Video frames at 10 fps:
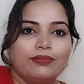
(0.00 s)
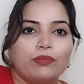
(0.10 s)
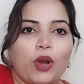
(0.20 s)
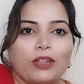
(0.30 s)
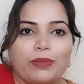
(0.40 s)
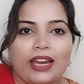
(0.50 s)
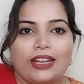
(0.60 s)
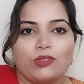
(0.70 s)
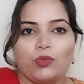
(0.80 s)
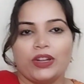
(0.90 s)
बहुत प्यारा
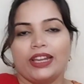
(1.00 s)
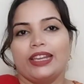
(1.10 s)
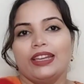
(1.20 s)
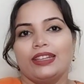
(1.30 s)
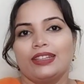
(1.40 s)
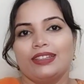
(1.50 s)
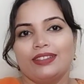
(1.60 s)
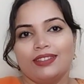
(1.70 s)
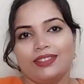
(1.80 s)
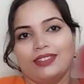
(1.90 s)
सूट है ये
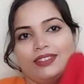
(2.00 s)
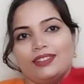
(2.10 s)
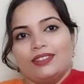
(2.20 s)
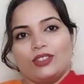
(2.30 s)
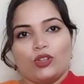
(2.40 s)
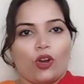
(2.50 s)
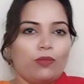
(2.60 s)
स्टॉल